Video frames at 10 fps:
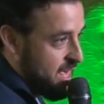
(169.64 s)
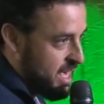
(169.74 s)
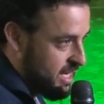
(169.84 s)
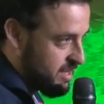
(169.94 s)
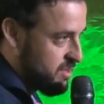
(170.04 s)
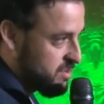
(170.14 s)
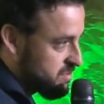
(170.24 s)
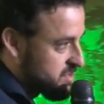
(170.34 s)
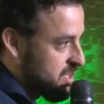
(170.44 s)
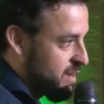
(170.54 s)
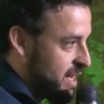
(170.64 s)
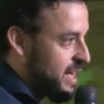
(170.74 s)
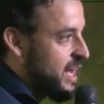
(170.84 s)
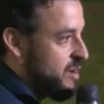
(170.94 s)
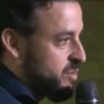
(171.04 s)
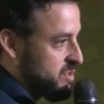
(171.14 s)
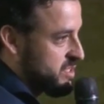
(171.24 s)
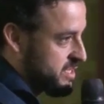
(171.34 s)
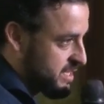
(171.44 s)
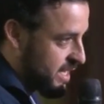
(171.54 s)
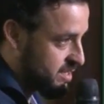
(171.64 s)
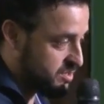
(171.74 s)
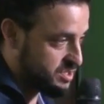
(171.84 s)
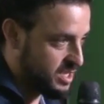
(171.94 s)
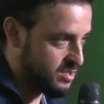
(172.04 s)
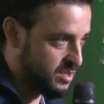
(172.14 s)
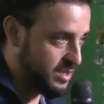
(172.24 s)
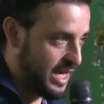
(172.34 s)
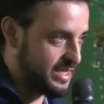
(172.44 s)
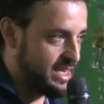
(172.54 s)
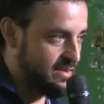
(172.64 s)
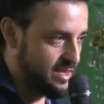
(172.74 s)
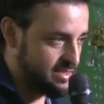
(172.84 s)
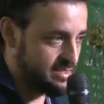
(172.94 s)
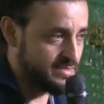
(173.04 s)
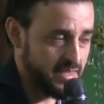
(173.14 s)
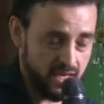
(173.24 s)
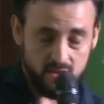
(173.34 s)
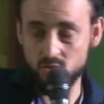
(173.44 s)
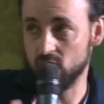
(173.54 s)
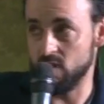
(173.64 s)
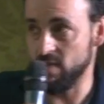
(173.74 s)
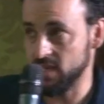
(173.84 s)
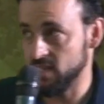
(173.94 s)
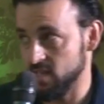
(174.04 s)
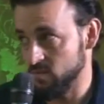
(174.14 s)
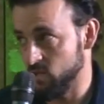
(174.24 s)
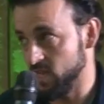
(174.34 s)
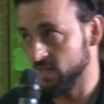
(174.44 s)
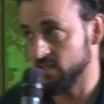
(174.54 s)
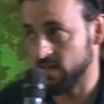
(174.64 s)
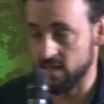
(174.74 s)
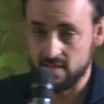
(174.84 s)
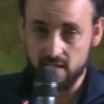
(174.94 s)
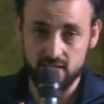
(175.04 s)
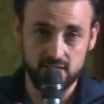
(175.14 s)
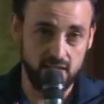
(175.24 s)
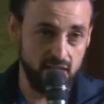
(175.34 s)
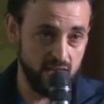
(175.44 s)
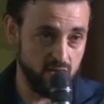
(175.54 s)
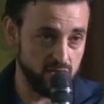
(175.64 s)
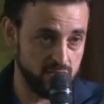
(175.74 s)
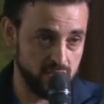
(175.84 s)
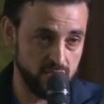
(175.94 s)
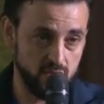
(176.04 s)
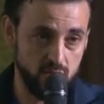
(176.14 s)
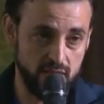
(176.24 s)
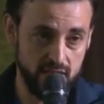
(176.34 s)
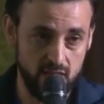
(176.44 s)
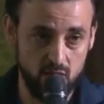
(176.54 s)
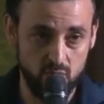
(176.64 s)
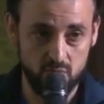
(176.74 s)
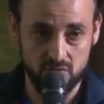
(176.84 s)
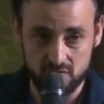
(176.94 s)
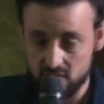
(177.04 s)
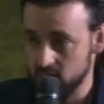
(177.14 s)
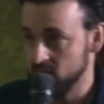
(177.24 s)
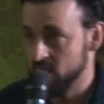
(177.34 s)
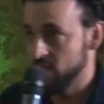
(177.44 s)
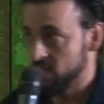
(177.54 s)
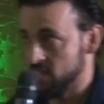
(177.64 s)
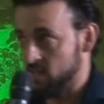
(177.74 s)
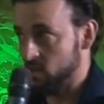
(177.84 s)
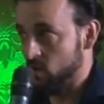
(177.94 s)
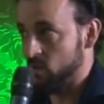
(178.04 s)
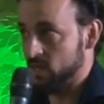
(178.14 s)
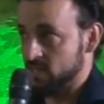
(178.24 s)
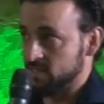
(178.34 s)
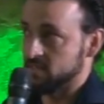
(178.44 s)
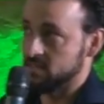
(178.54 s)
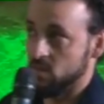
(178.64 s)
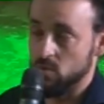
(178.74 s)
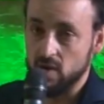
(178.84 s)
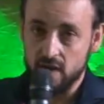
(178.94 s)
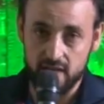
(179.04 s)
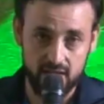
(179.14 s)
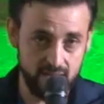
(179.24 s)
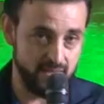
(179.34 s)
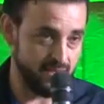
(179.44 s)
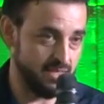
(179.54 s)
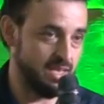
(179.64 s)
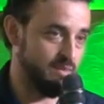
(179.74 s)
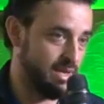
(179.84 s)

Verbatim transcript: esto se va a procesar, ¿no es cierto?, a través de unas máquinas de molienda que están instaladas en los distintos lugares de acopios y de los cuales se buscará el